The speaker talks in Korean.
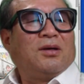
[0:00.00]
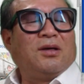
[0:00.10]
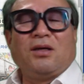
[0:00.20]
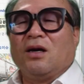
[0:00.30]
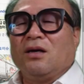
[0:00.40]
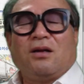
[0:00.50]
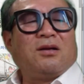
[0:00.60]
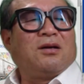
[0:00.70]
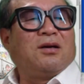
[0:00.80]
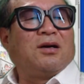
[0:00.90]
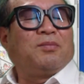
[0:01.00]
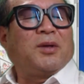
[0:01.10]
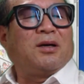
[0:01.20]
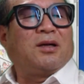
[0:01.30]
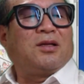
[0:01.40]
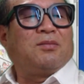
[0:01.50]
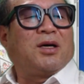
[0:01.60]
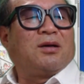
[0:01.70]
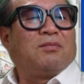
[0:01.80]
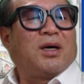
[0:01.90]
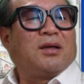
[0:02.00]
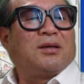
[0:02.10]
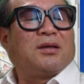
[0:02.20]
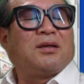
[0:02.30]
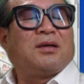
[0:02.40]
이낙연은 없다 그러디만은 말이야